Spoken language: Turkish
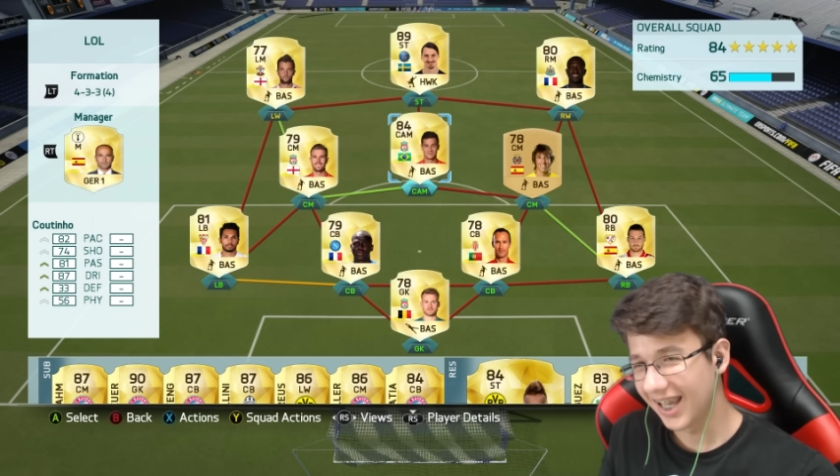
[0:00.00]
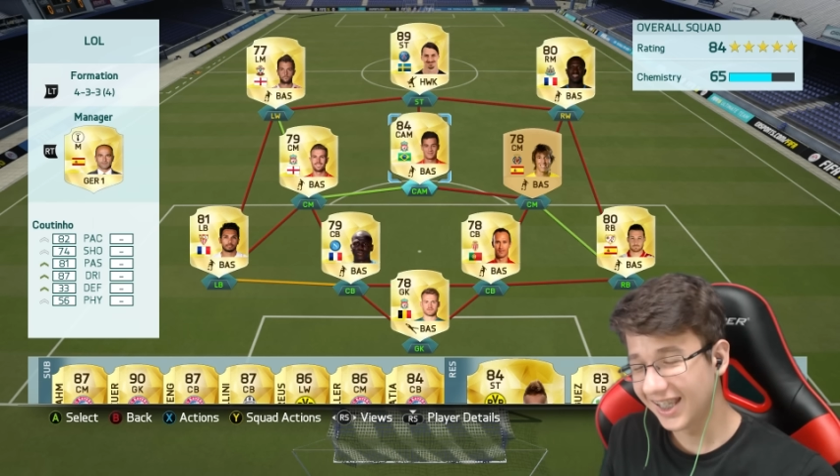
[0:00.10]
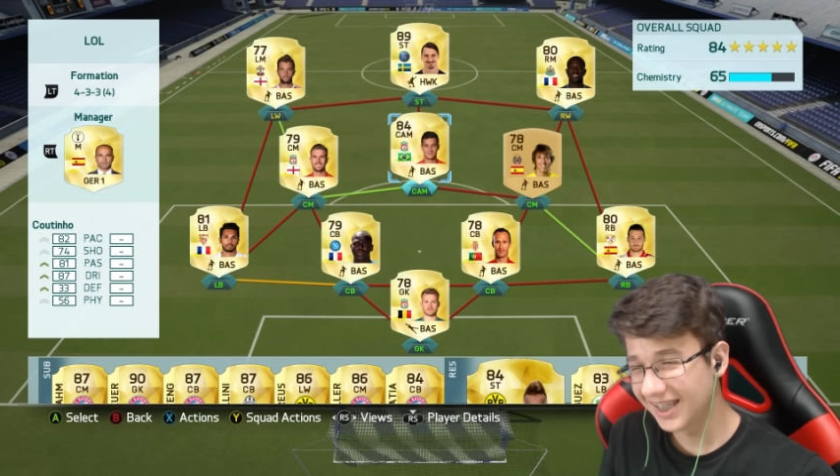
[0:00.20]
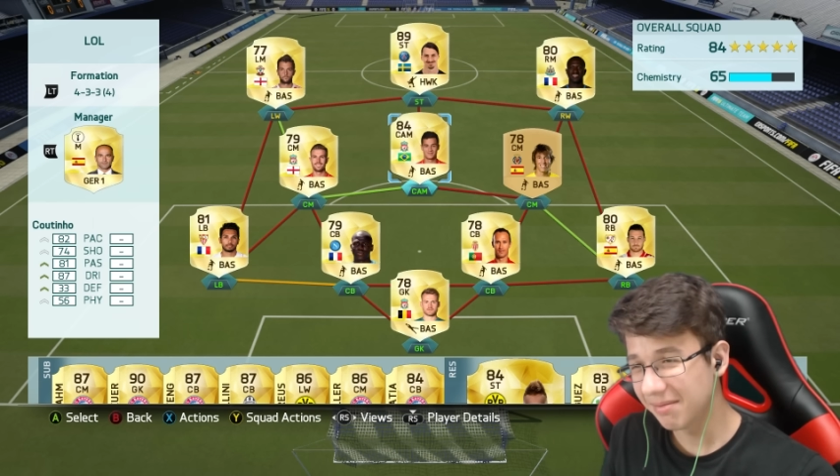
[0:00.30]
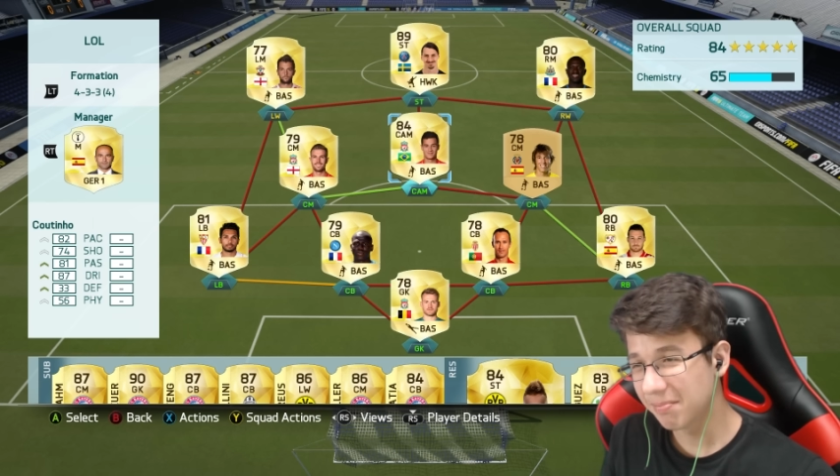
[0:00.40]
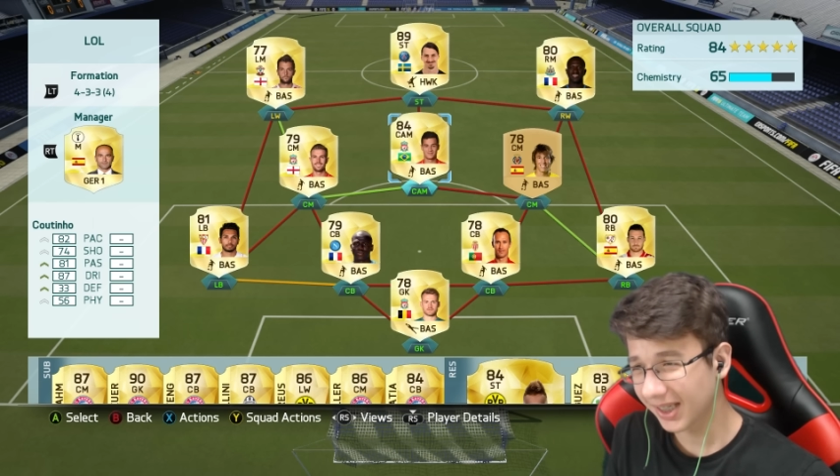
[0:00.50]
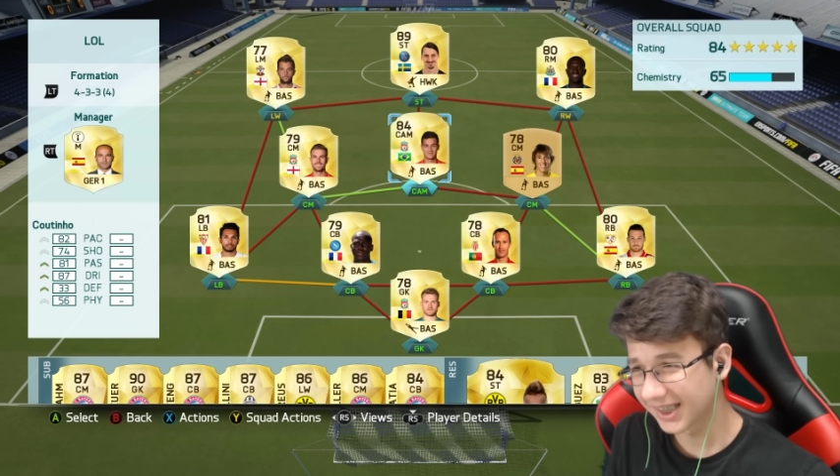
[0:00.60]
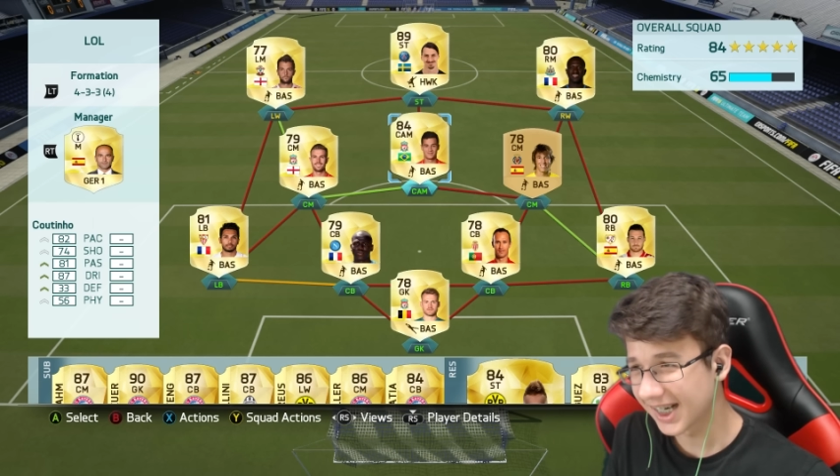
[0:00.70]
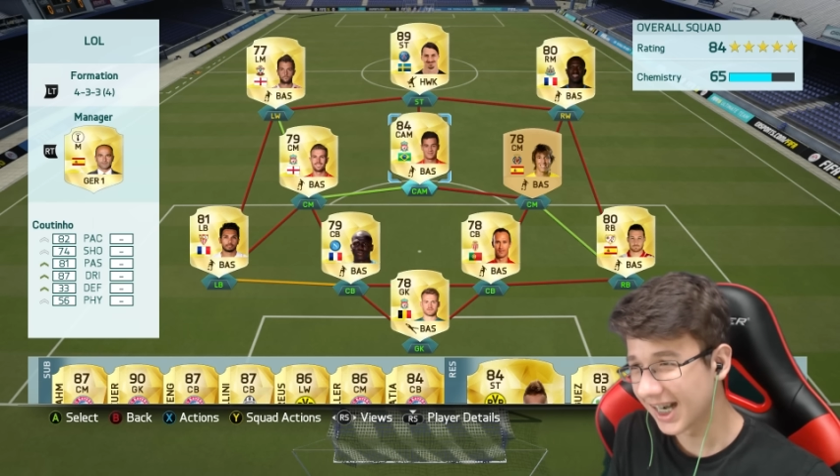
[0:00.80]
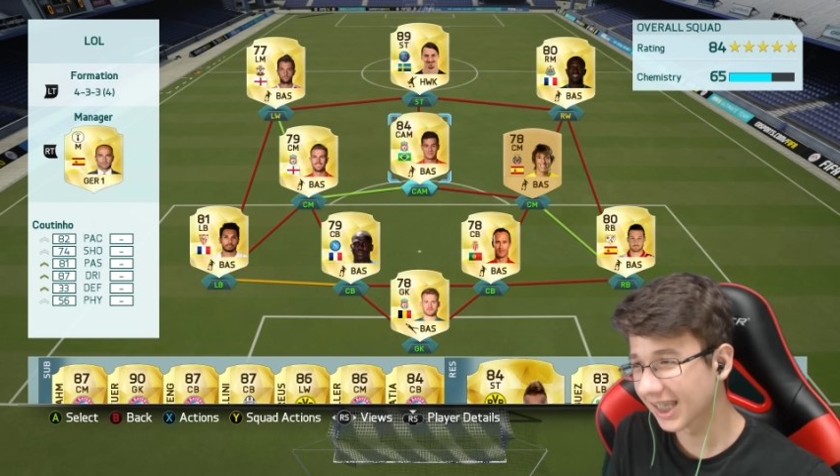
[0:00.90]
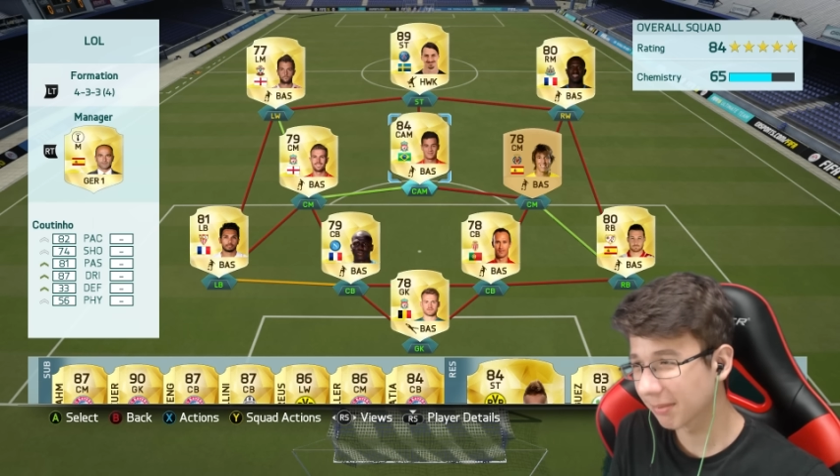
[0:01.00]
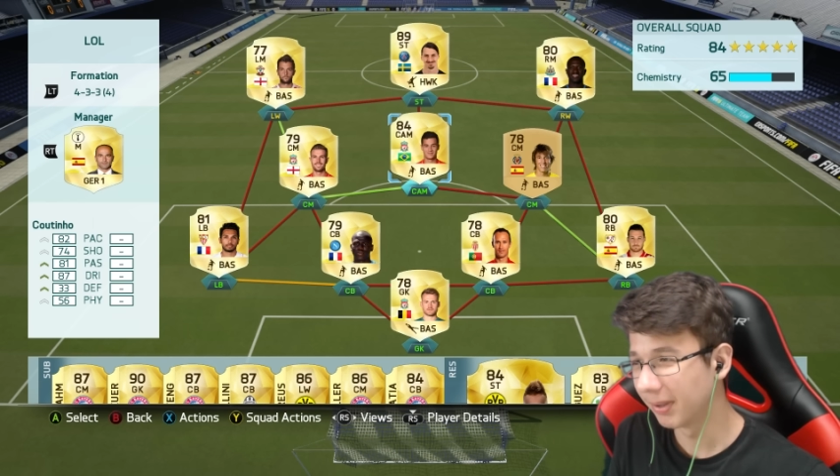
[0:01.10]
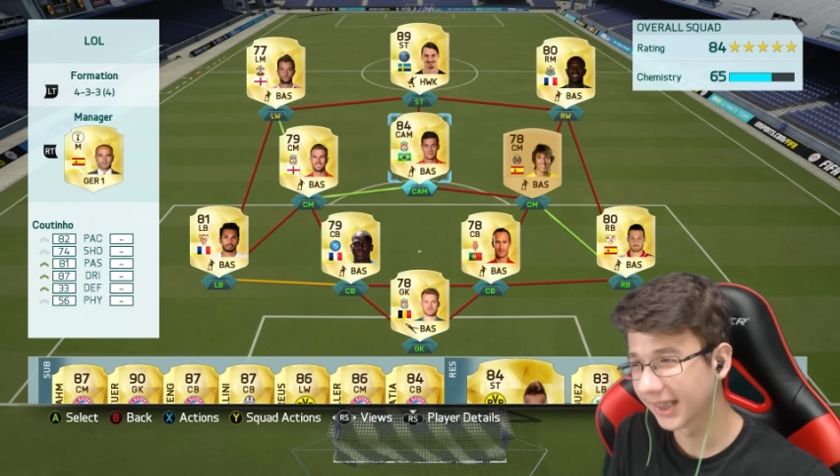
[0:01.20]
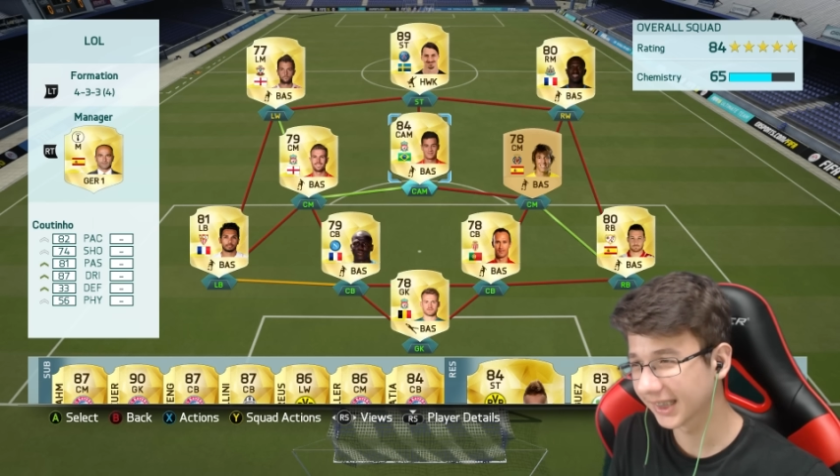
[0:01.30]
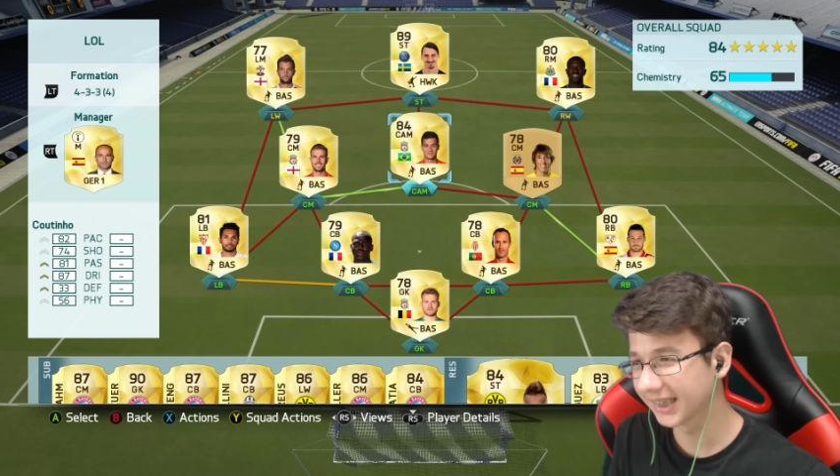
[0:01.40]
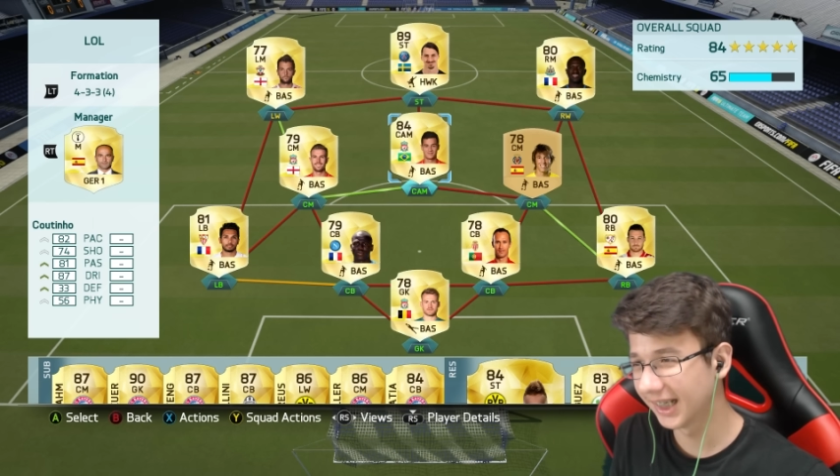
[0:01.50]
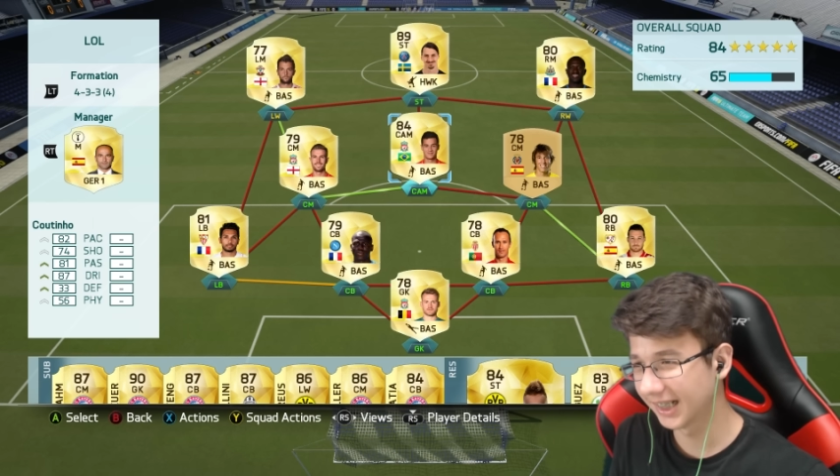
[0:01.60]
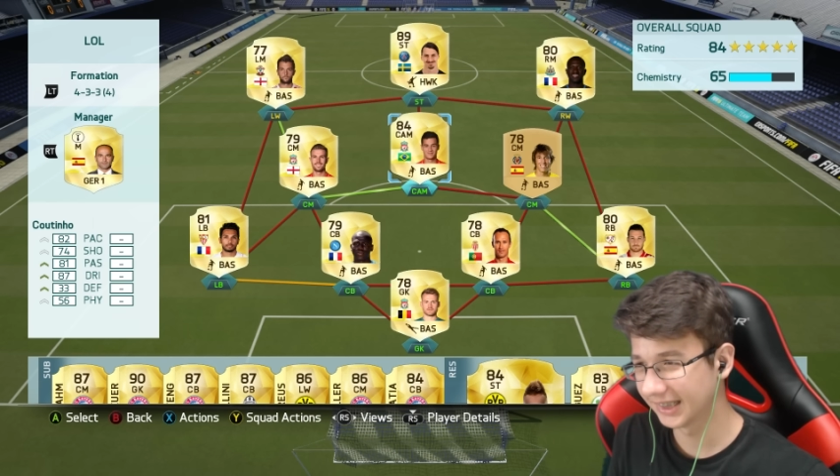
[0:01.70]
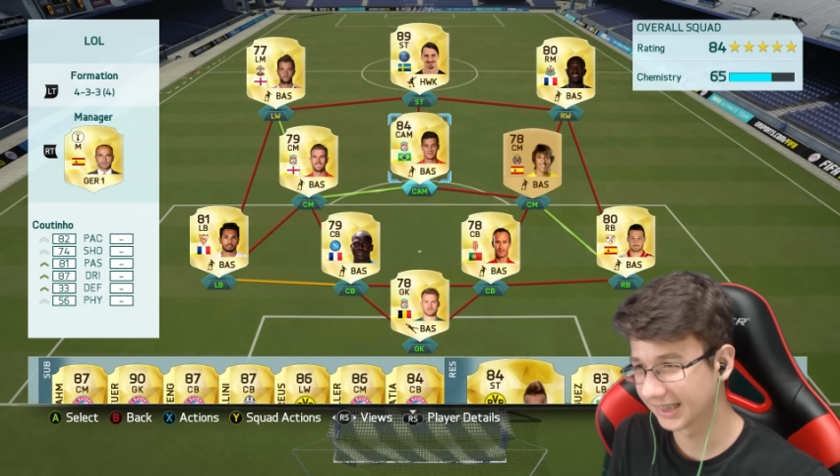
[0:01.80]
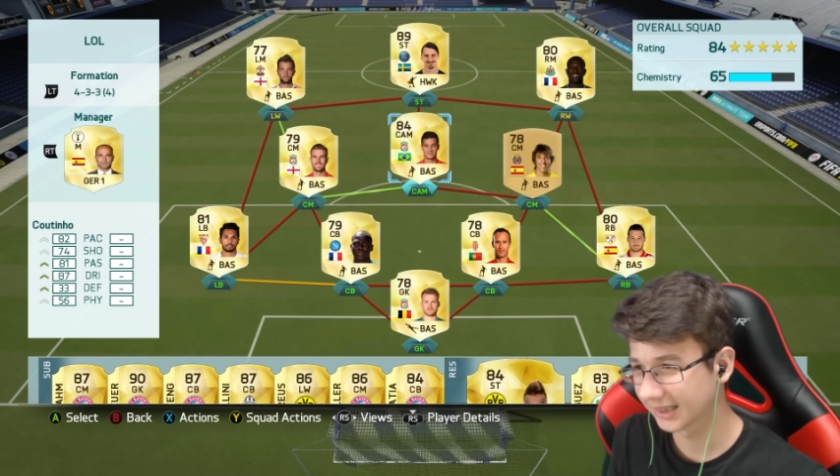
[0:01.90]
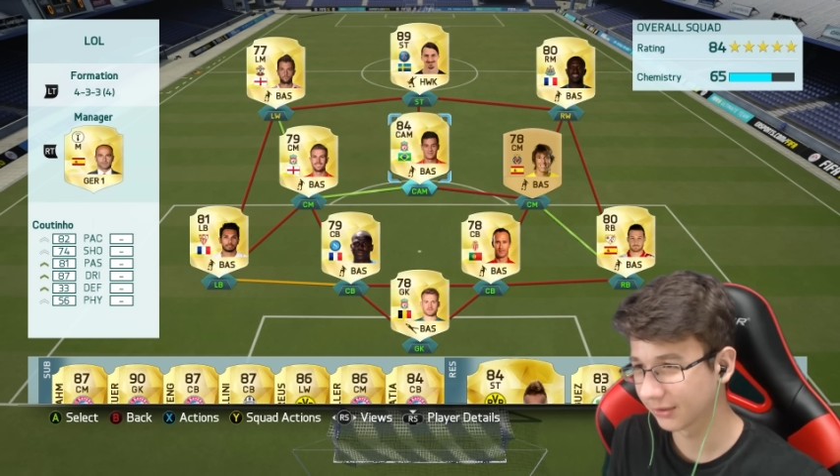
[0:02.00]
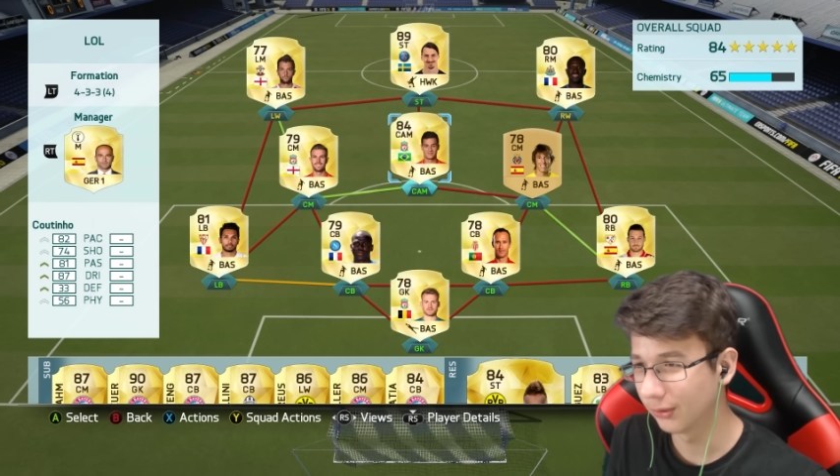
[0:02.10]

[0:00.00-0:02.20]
55 kaldı paketlerden çıkan